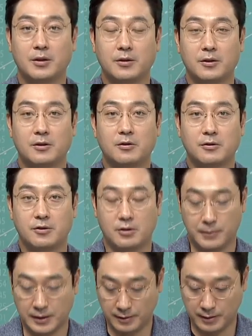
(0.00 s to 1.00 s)
그 이런
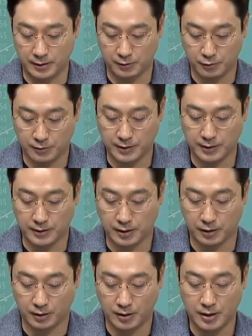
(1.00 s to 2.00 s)
것처럼 마찬가지로
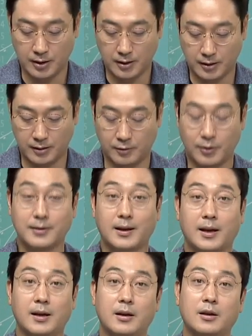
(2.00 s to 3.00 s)
JLK 같은
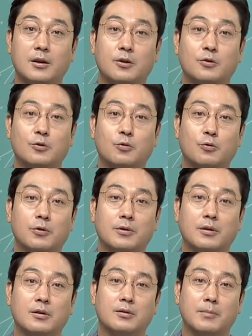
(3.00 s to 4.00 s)
회사 이런 쪽도
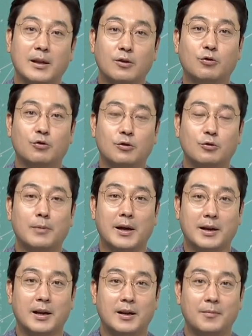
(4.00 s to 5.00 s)
이제 그 매출을 좀
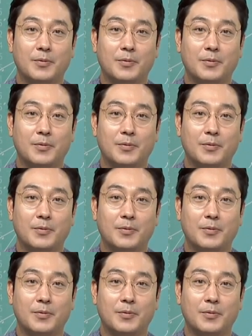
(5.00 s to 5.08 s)
봐라.